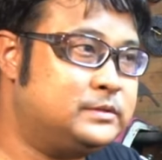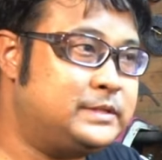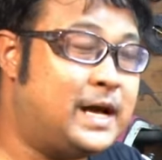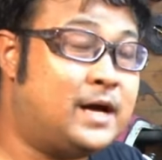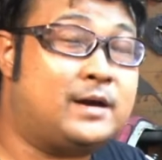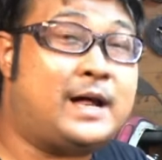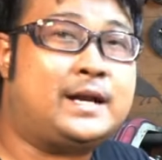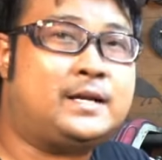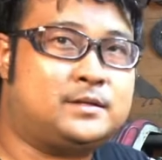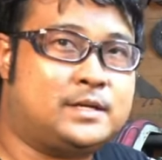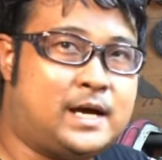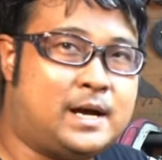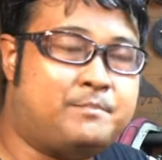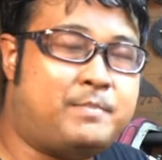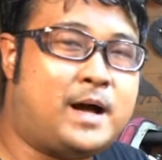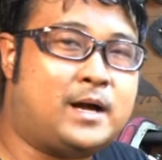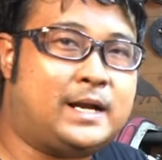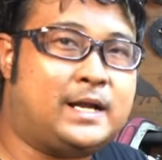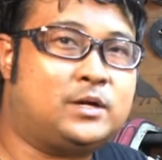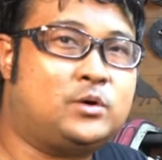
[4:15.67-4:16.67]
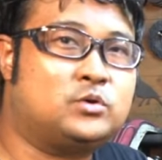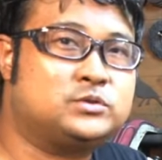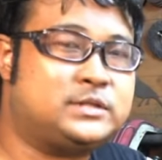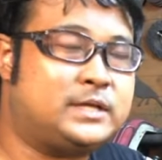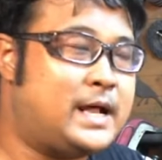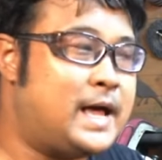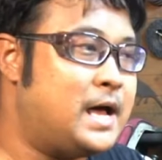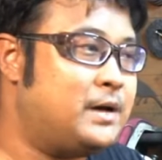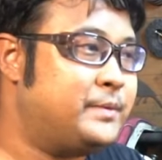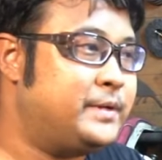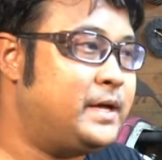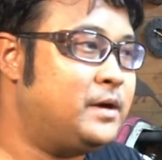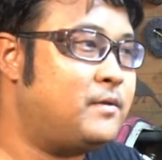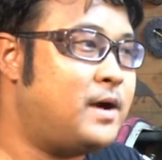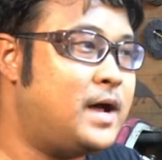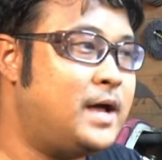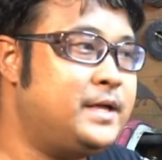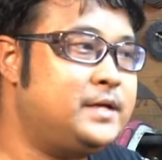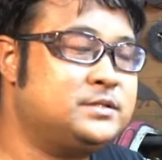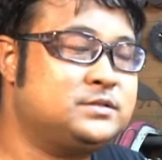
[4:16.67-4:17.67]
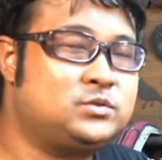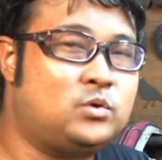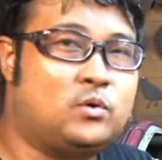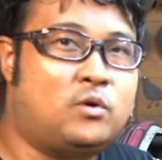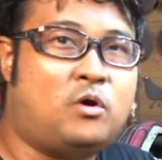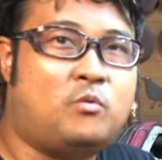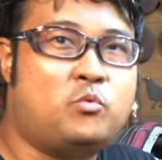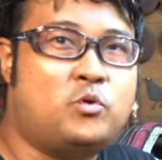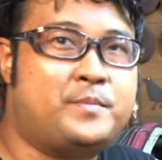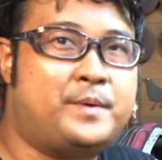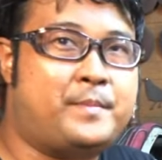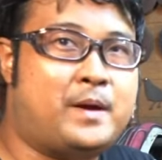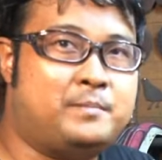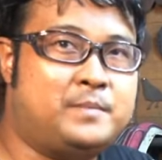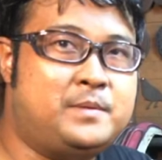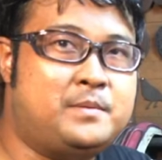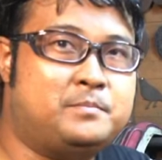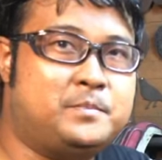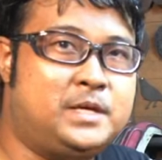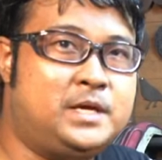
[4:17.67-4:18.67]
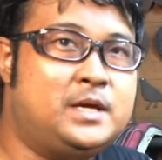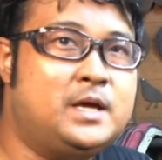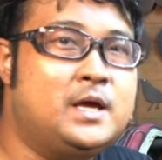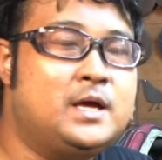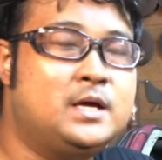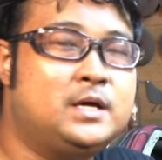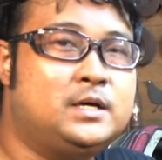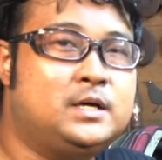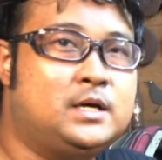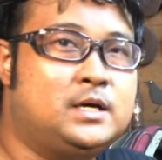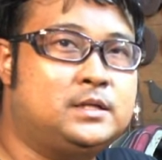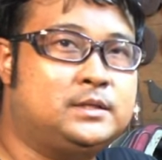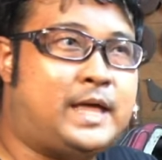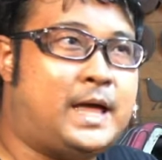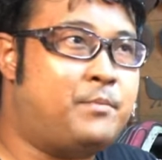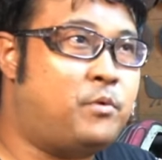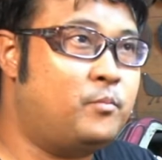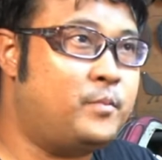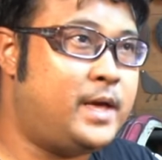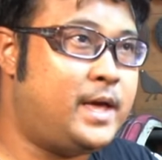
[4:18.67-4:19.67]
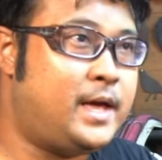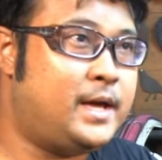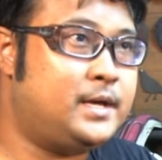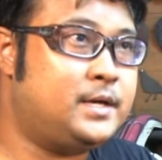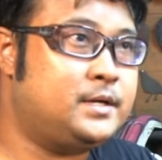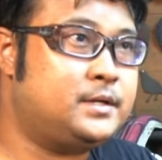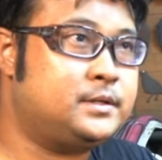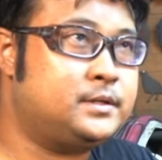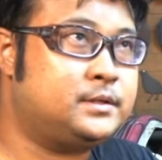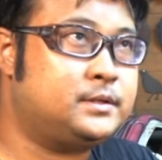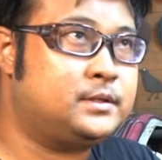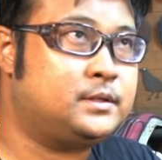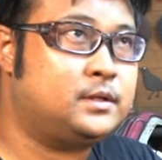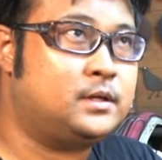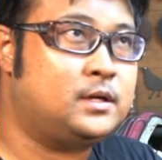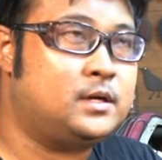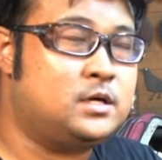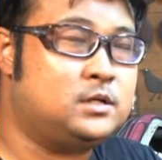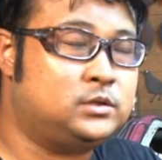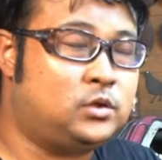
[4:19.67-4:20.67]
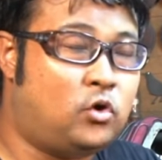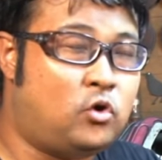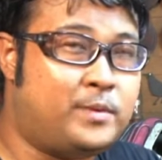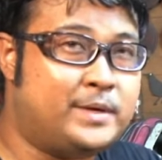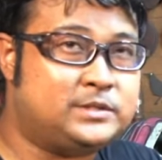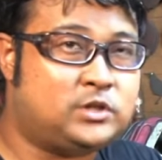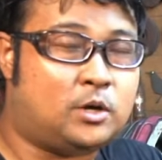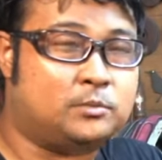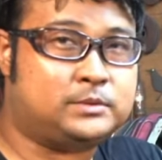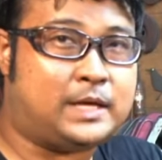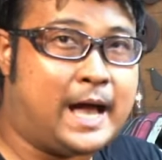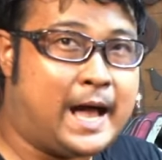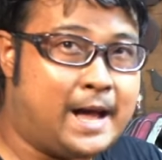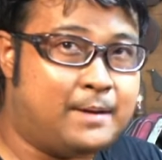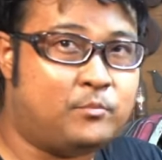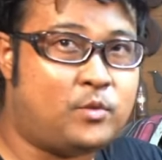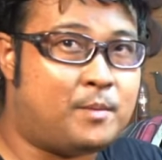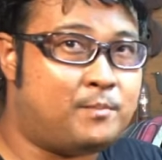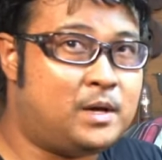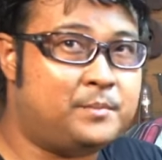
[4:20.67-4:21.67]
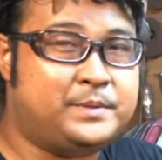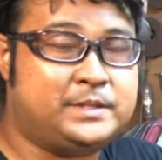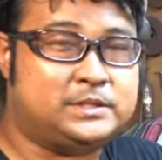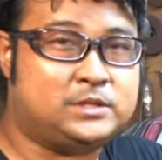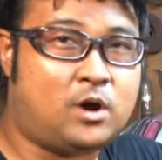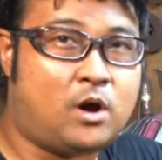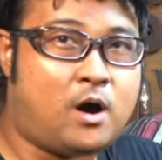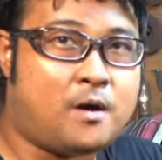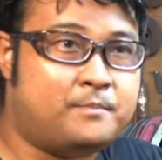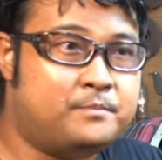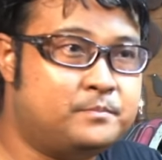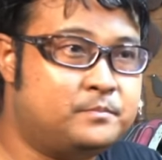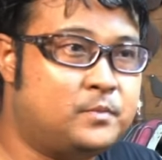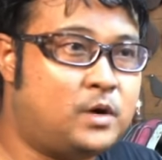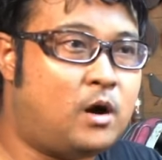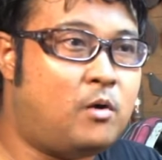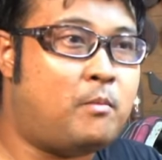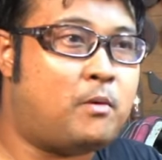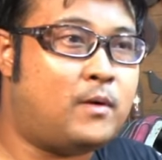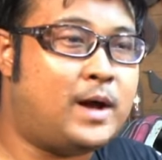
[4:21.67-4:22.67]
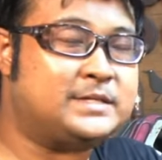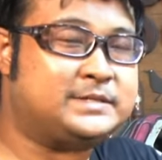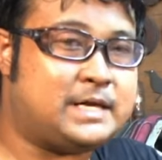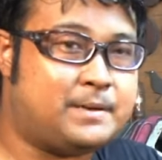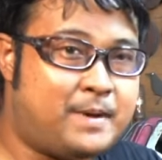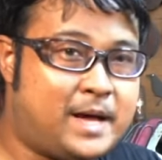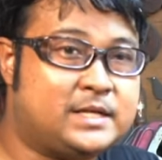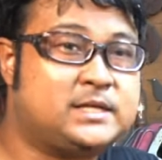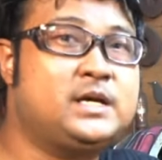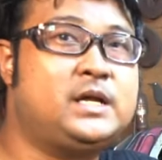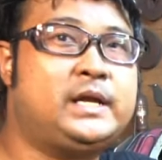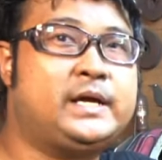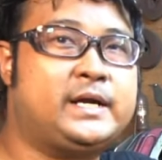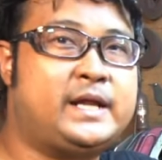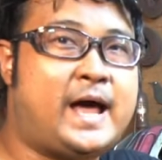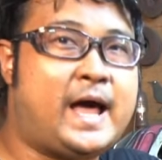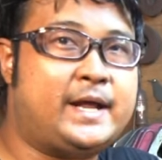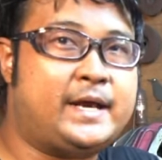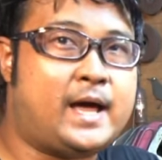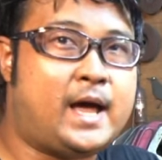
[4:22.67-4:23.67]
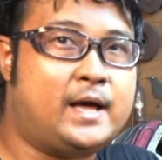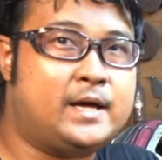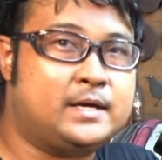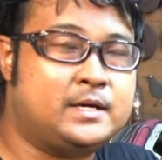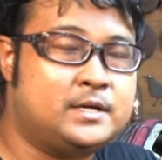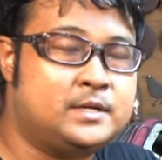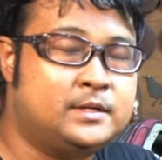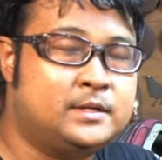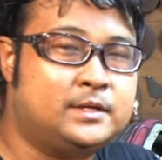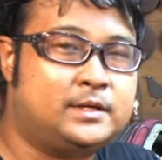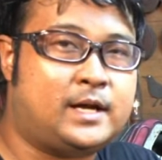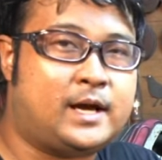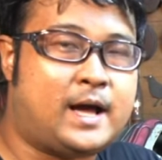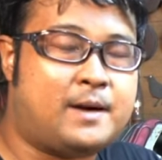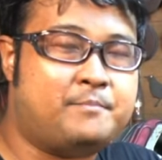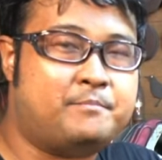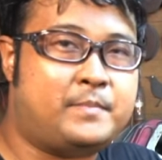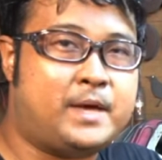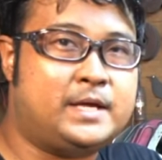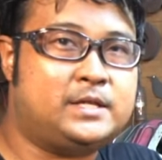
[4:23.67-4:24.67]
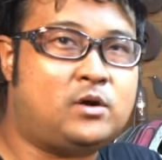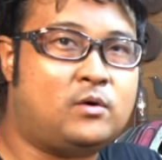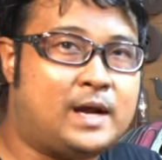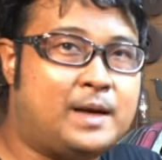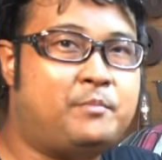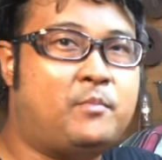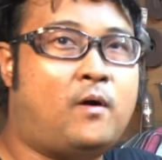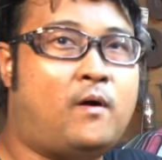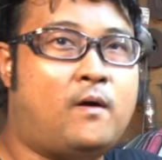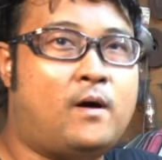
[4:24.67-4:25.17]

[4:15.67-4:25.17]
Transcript: ทางรัฐนะครับภาครัฐโฆษณาไว้ได้ว่าให้ส่งข้อมูลไปแบบนี้แบบนี้ แต่ผมเองโทรไปสอบถามความรับผิดชอบเขาบอกว่าสามารถคืนเงินได้นะนะครับไม่ต้องรับ